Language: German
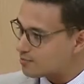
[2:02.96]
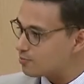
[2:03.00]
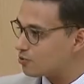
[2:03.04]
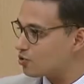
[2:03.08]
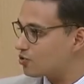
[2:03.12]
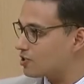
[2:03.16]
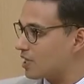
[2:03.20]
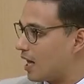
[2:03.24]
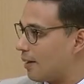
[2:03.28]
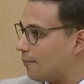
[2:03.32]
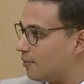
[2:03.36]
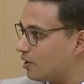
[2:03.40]

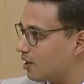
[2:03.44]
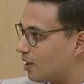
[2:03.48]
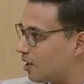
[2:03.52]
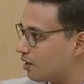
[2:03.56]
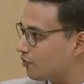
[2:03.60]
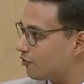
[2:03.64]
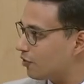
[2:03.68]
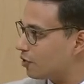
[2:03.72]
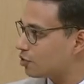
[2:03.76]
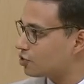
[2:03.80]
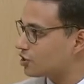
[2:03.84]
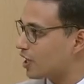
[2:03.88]

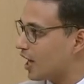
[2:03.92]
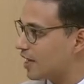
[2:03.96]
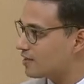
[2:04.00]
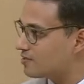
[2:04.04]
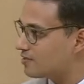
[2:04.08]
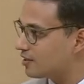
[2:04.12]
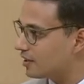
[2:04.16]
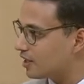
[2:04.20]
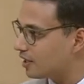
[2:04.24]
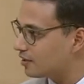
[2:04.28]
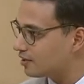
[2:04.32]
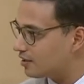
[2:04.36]
Zusammenhang, Frau
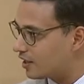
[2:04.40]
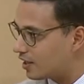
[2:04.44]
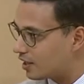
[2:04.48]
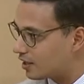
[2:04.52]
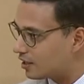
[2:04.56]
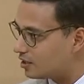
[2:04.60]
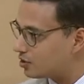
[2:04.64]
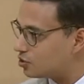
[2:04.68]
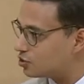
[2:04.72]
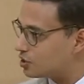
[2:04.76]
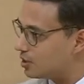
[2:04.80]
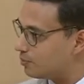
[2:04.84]

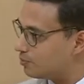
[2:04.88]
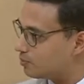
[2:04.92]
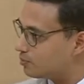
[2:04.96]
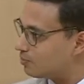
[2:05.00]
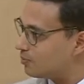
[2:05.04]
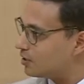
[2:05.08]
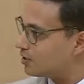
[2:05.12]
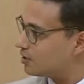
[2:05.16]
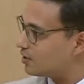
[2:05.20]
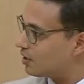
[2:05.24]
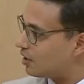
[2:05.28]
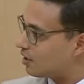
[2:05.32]
Staatssekretärin, stimmt
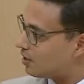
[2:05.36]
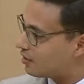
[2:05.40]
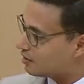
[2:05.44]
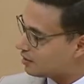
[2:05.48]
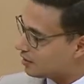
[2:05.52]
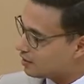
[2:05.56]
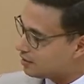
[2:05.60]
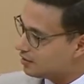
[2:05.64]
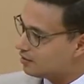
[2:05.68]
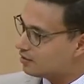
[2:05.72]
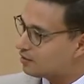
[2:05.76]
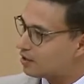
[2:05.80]
mich äh,
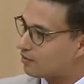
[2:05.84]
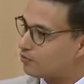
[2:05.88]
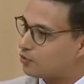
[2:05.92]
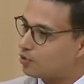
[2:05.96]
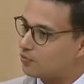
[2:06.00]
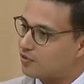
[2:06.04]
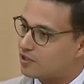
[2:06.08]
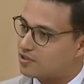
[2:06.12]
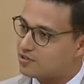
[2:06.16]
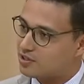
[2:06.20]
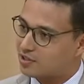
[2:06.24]
Ihr Interview, was Sie